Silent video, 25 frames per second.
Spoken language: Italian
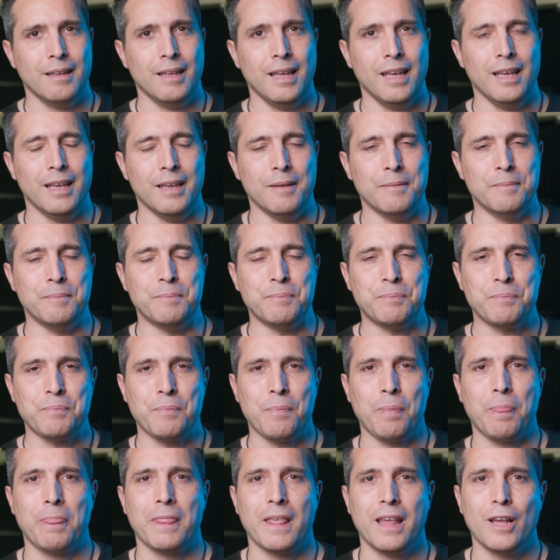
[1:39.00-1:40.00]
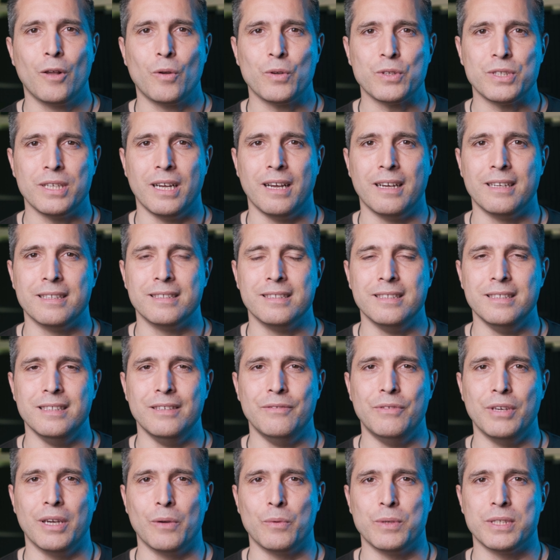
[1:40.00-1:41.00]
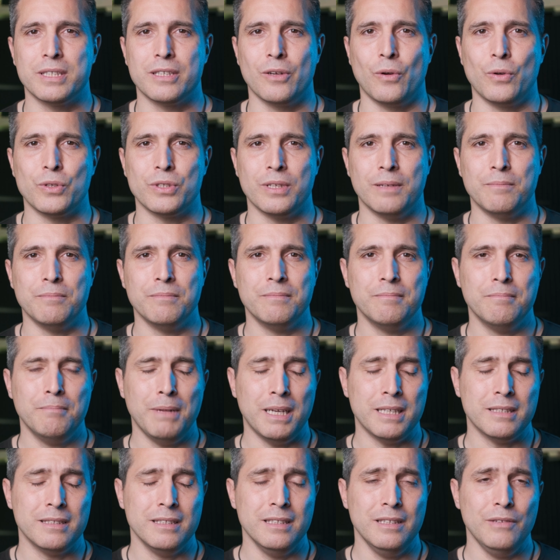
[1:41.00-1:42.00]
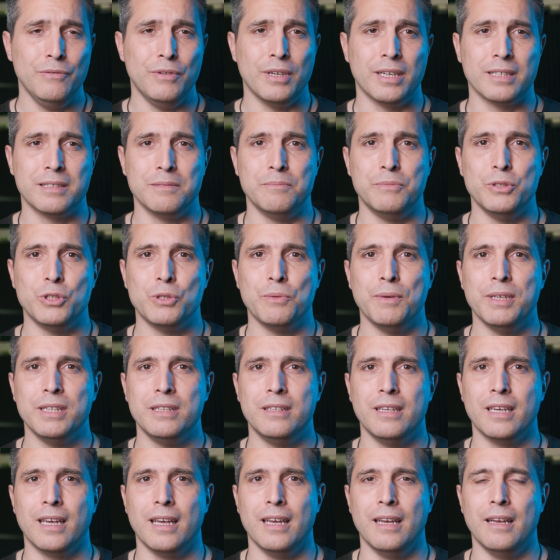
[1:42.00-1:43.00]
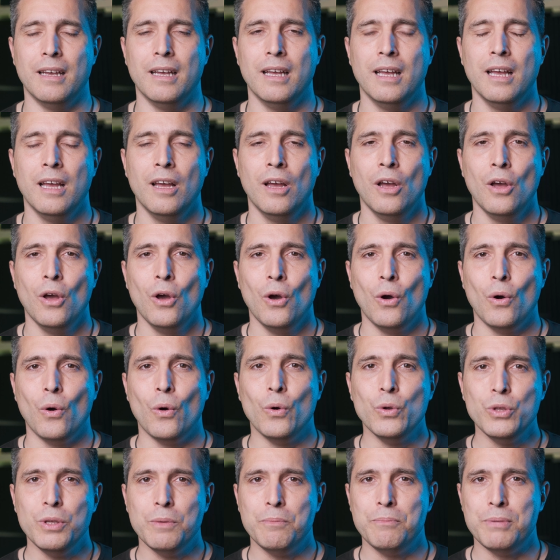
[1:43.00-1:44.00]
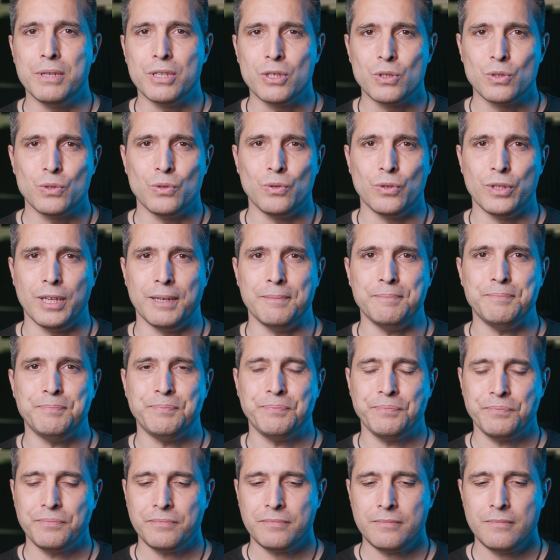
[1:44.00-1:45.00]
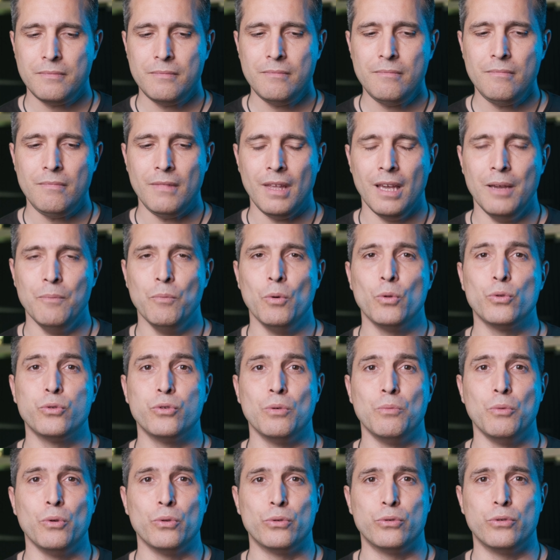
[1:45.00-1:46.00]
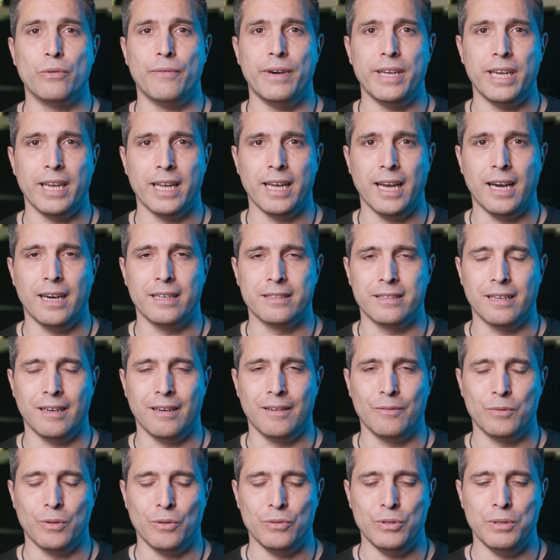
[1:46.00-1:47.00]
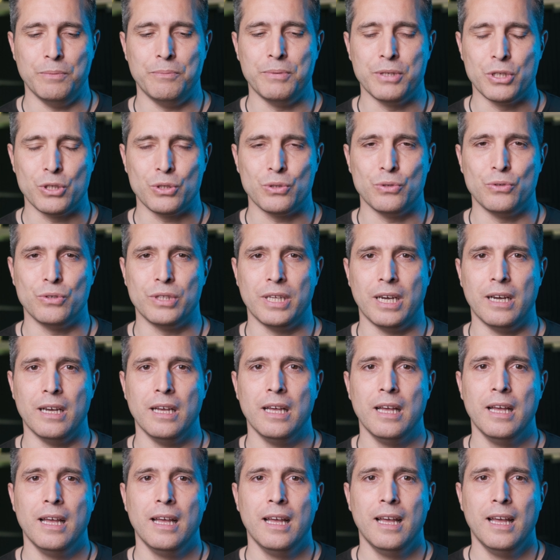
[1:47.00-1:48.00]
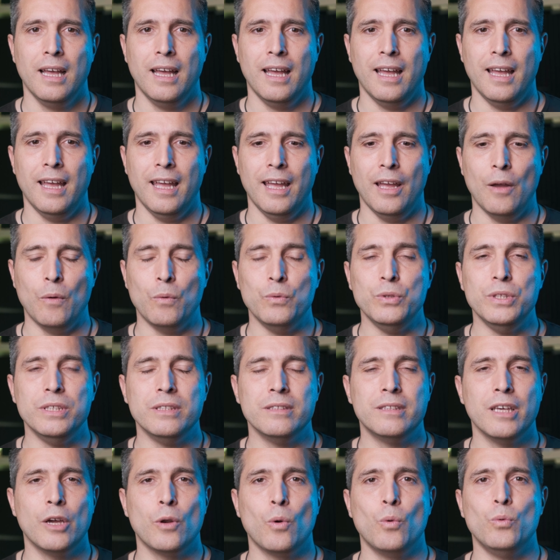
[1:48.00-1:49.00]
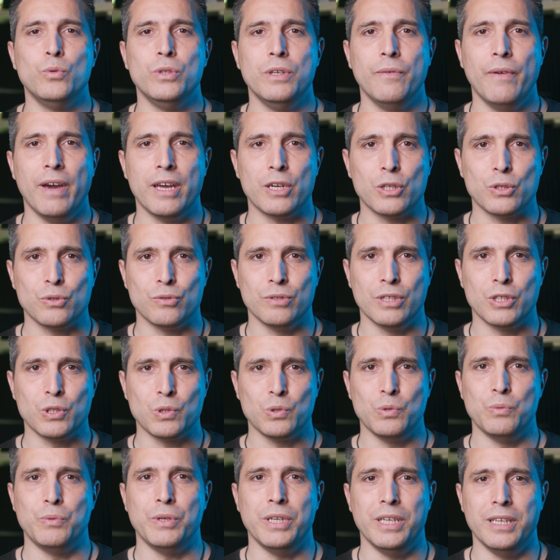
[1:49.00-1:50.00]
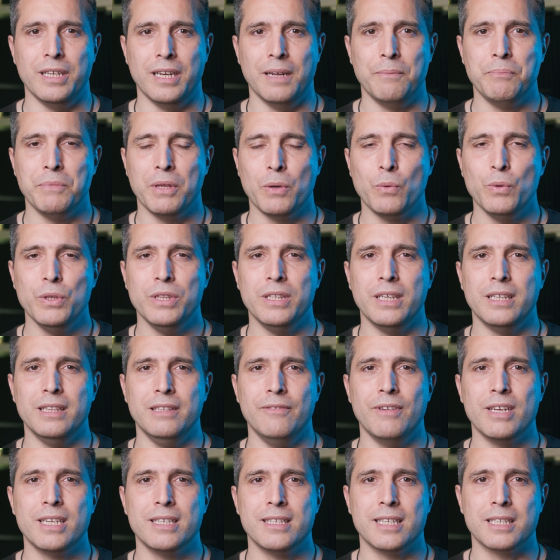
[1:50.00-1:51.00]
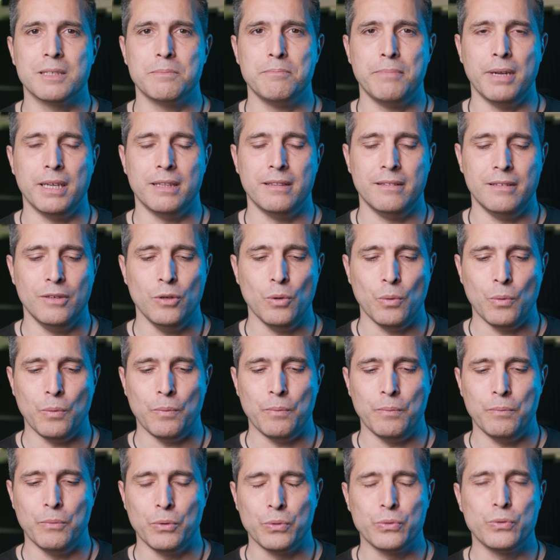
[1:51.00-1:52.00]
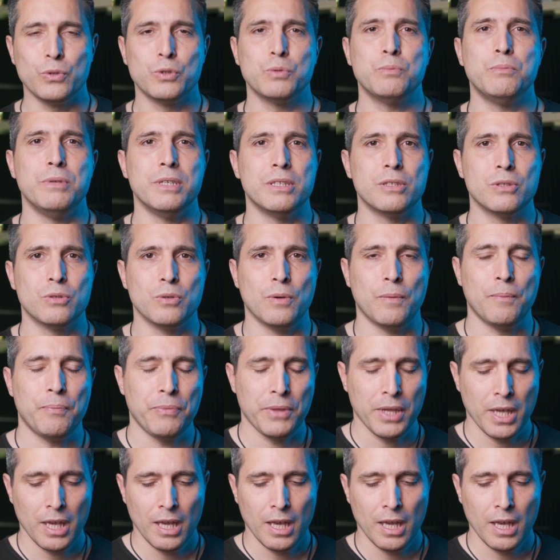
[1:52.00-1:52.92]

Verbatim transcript: E ehm, che cosa significa questa cosa? Beh, significa semplicemente che ogni persona è molto molto variegata, ogni persona è un intero universo da scoprire e quindi ha diversi aspetti. Io molto spesso,